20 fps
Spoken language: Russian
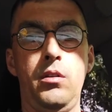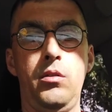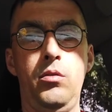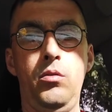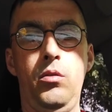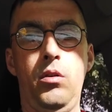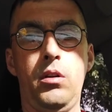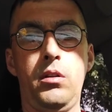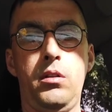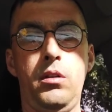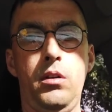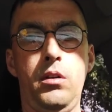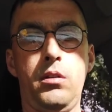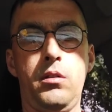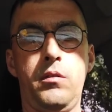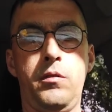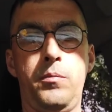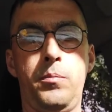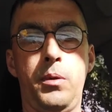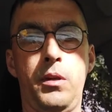Ну а
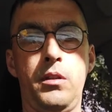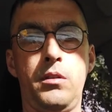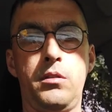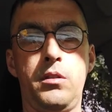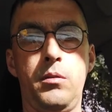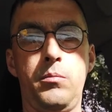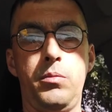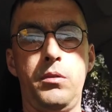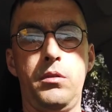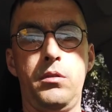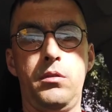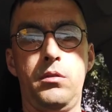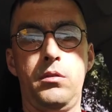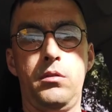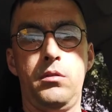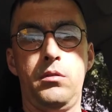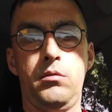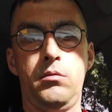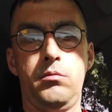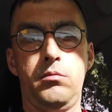так, в принципе,
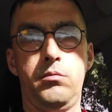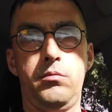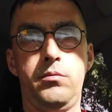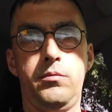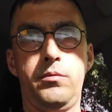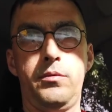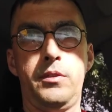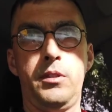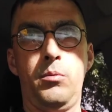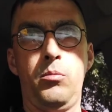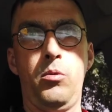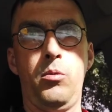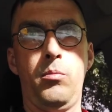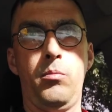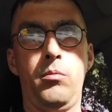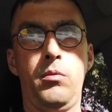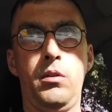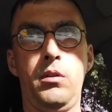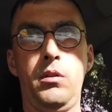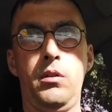в
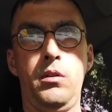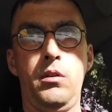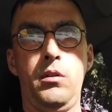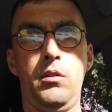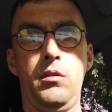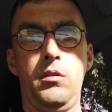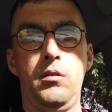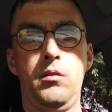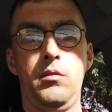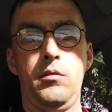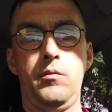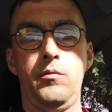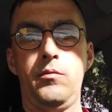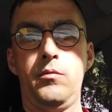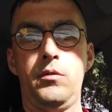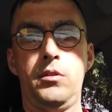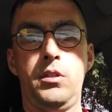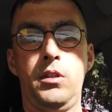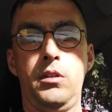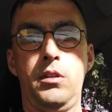самом
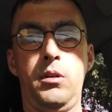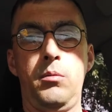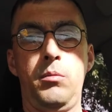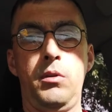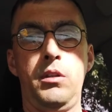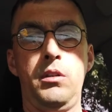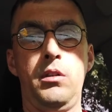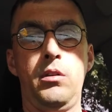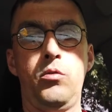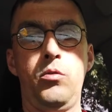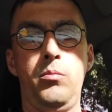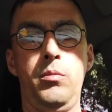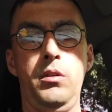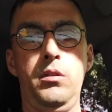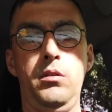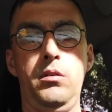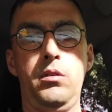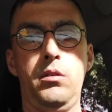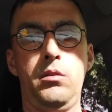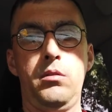центре мои
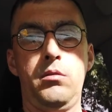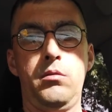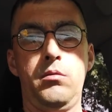документы.